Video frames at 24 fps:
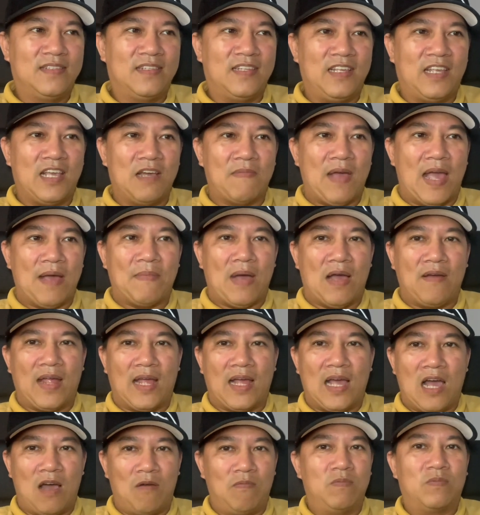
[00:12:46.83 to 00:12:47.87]
thì các bạn bảo
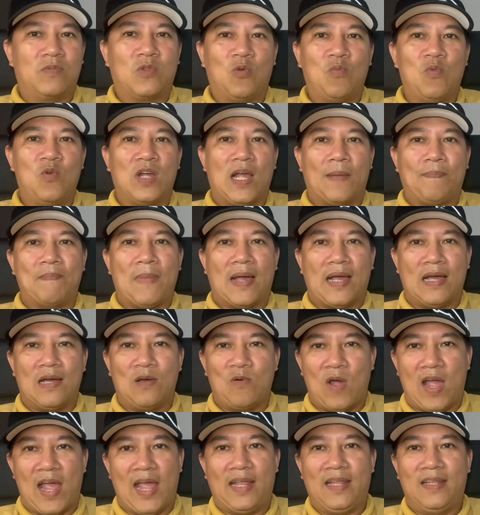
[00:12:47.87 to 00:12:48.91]
rằng không tôi muốn gặp mặt ở
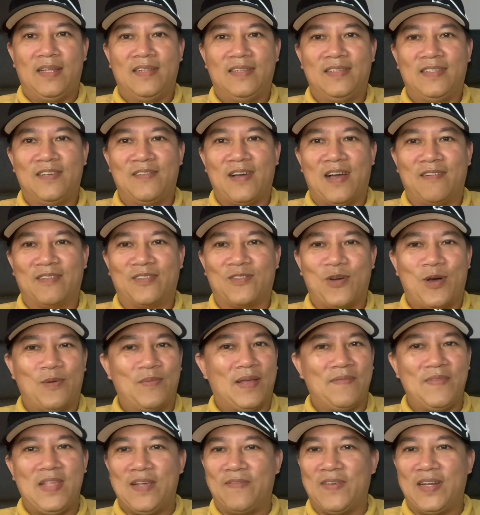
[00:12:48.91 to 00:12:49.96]
ngoài đúng không tôi không
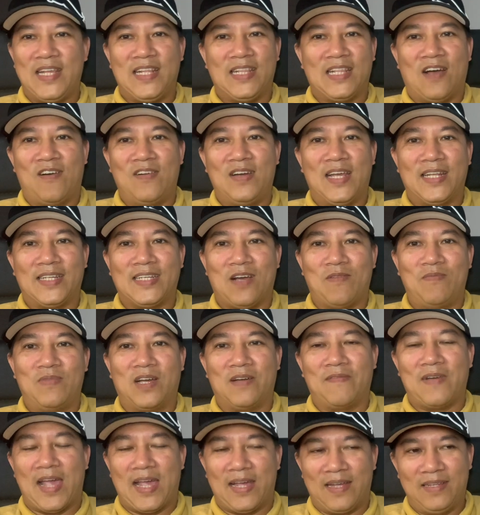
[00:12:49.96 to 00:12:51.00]
làm việc qua điện thoại là xong
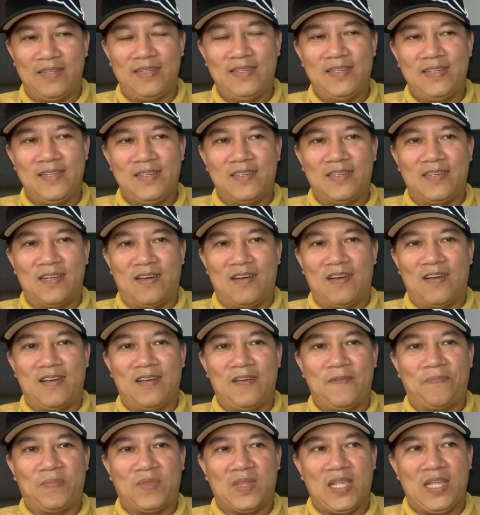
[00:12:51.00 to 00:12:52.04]
các bạn đó
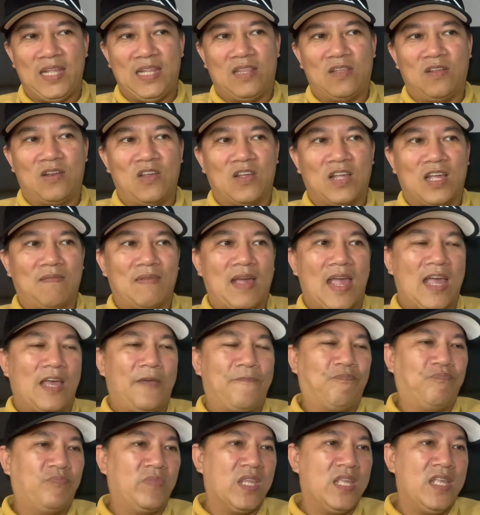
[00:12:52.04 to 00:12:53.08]
thì tôi nói các bạn
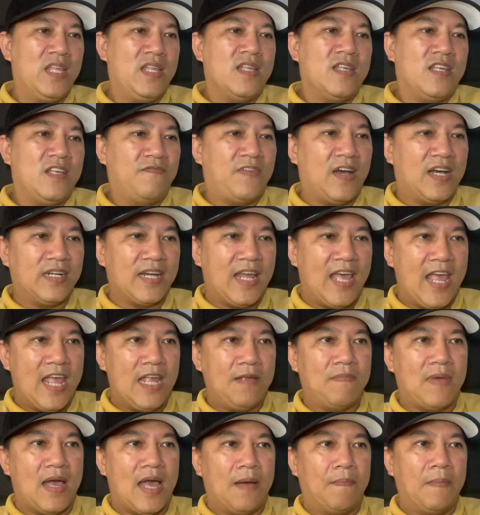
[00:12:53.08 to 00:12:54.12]
thì vấn đề
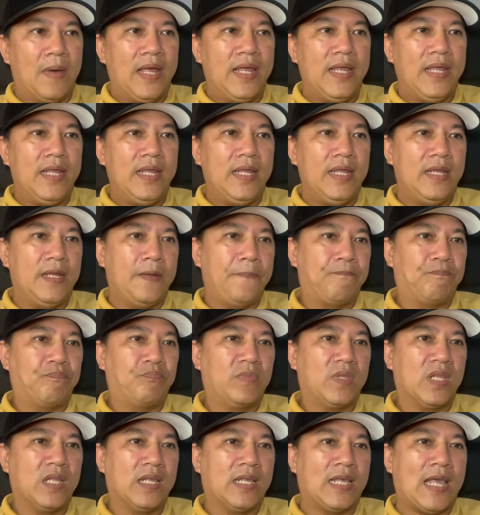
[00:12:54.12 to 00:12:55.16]
mà bị
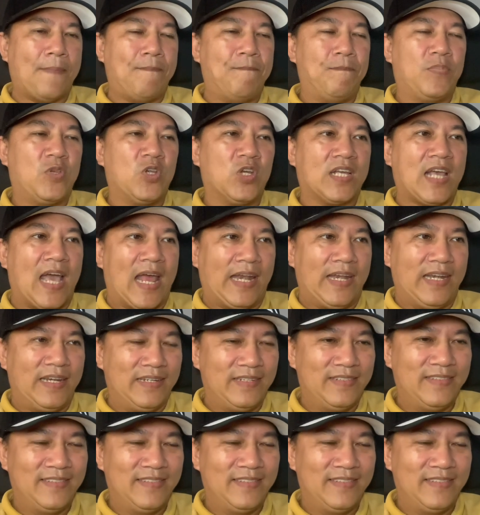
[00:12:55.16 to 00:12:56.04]
cấm xuất cảnh